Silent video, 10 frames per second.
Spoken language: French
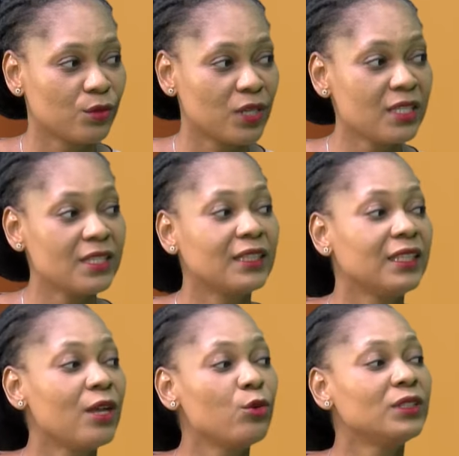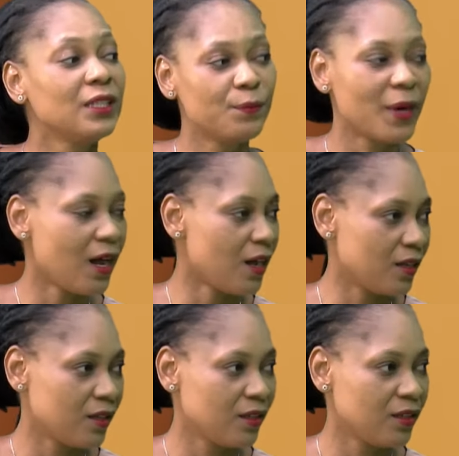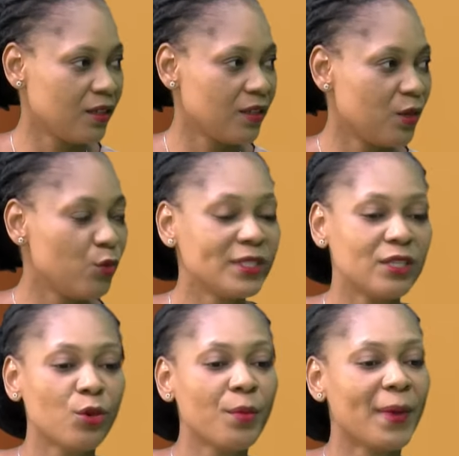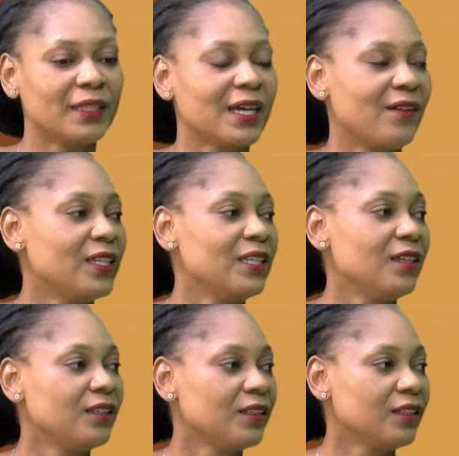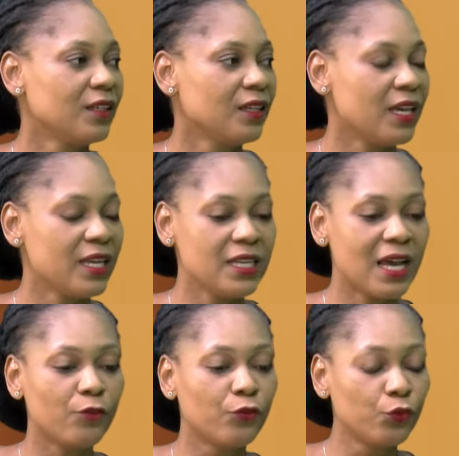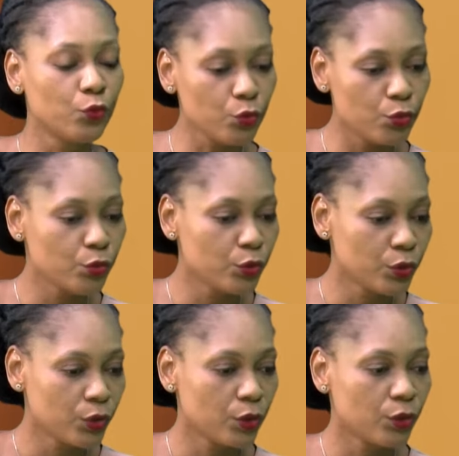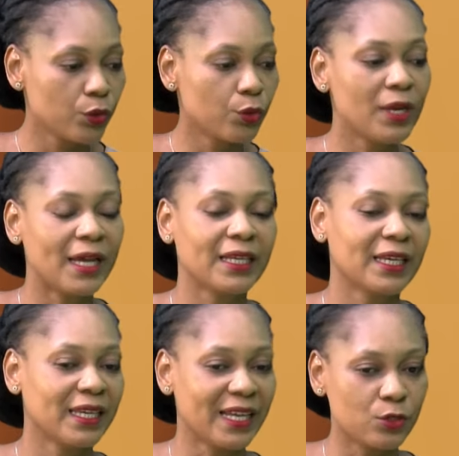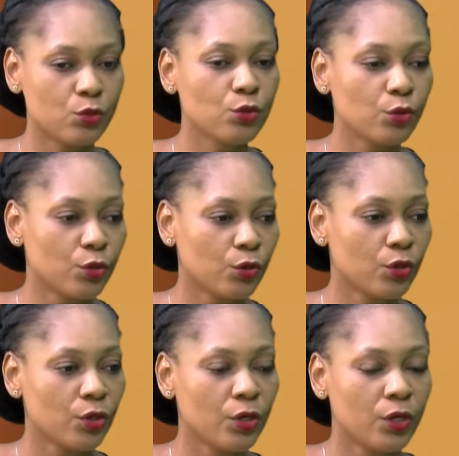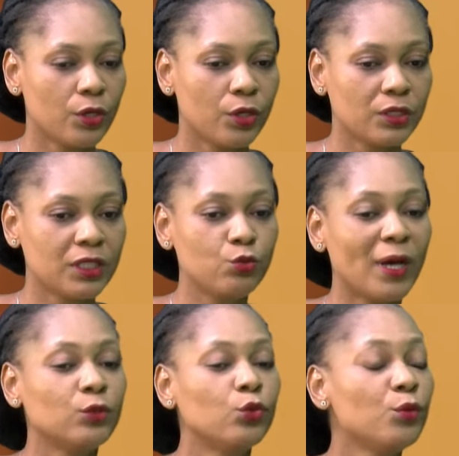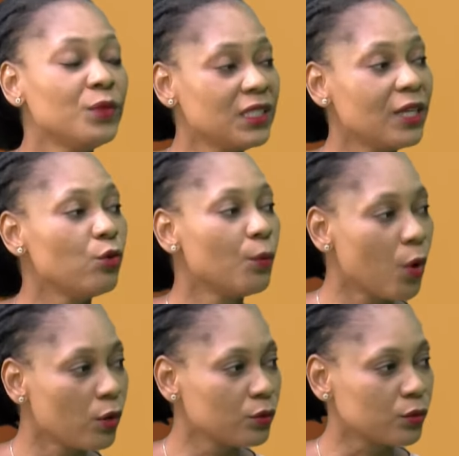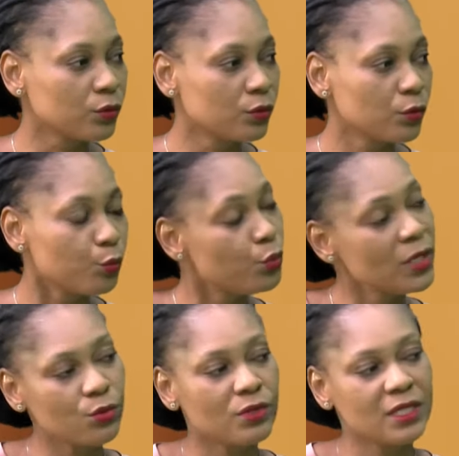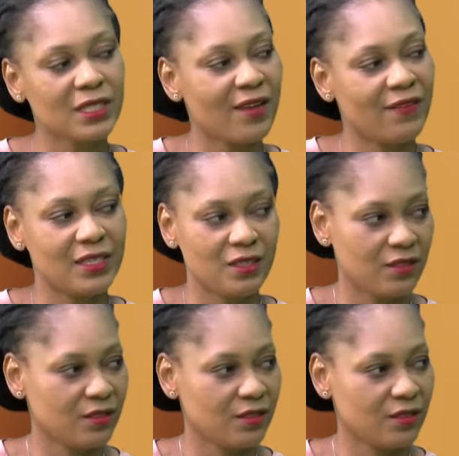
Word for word: Et c'est dès le départ. Le Seigneur même a travaillé. Et il a voulu que la créature qui doit dominer le monde puisse aussi travailler.